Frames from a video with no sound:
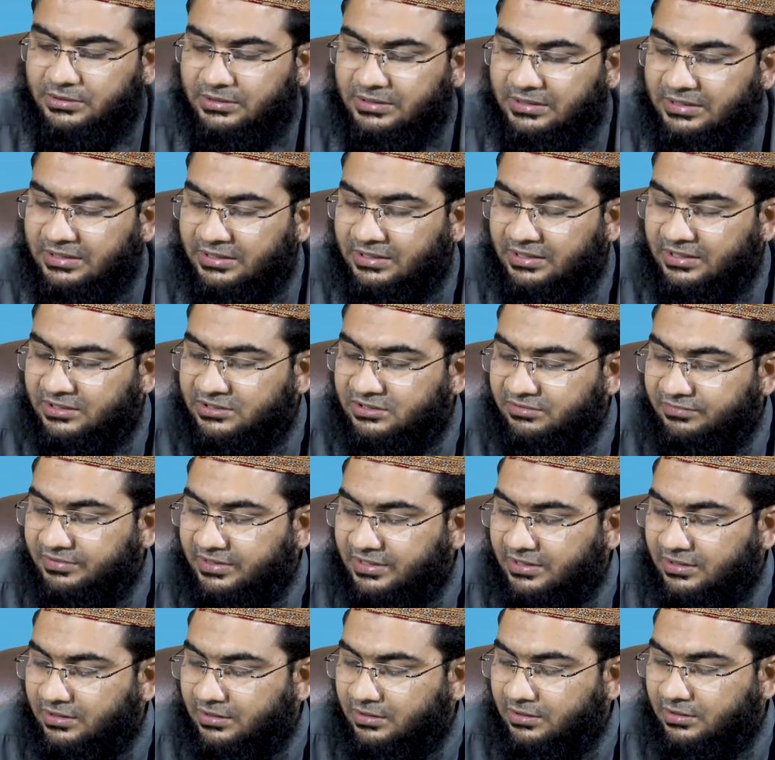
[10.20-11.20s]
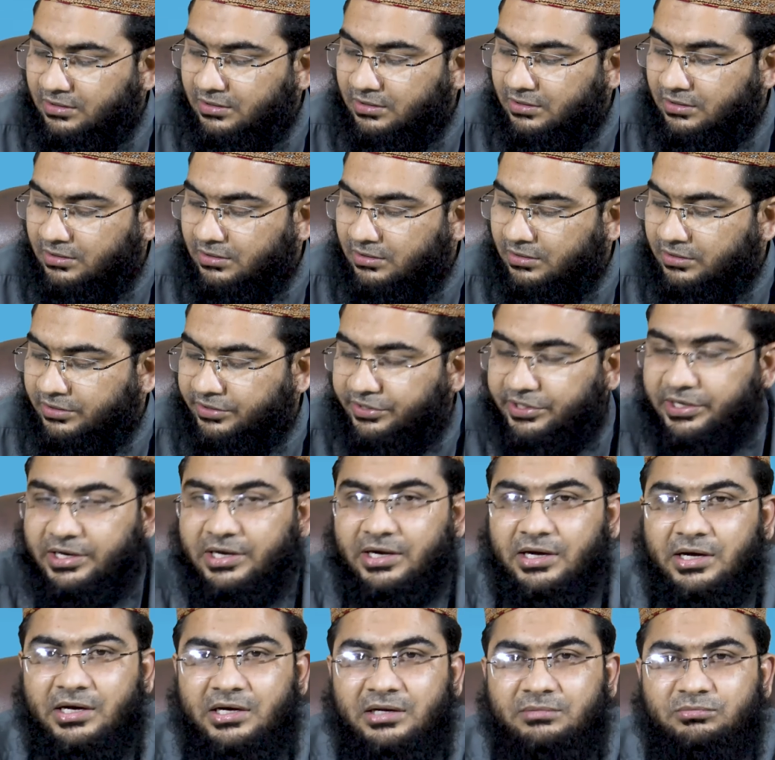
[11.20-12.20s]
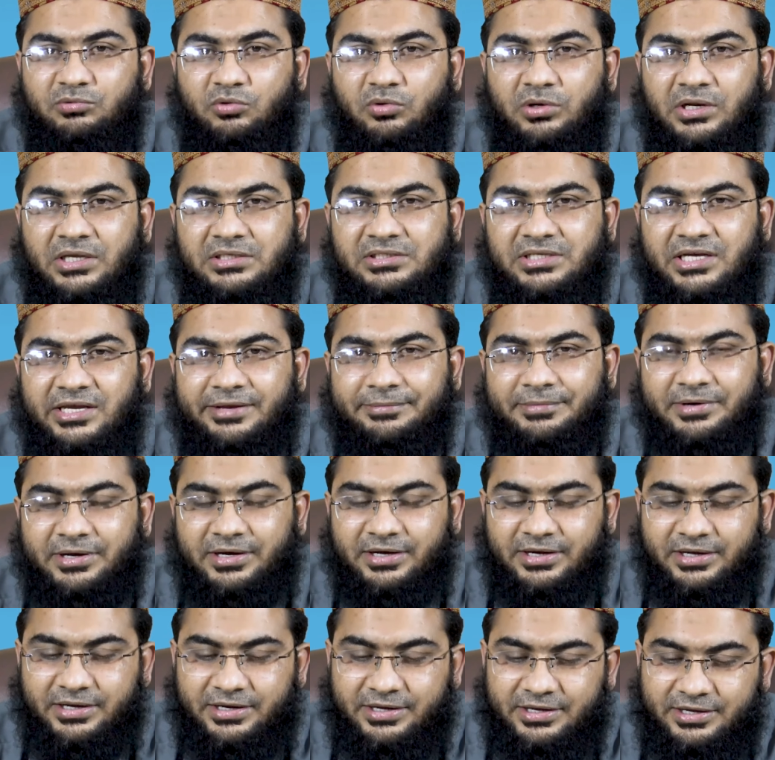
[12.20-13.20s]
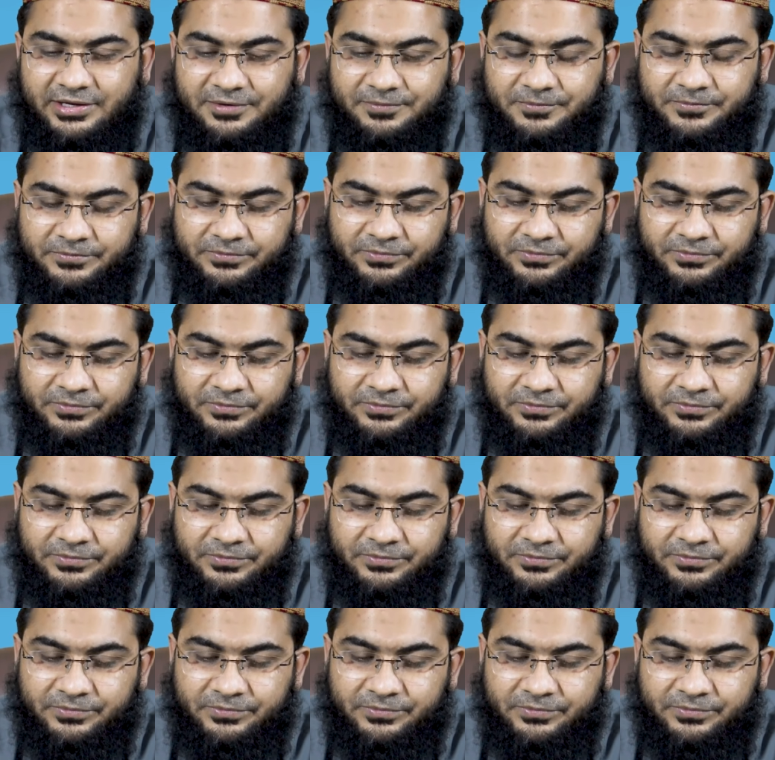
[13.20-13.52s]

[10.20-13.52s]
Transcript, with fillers: अगला सवाल रिहान अब्दुल्ला साहब का आया है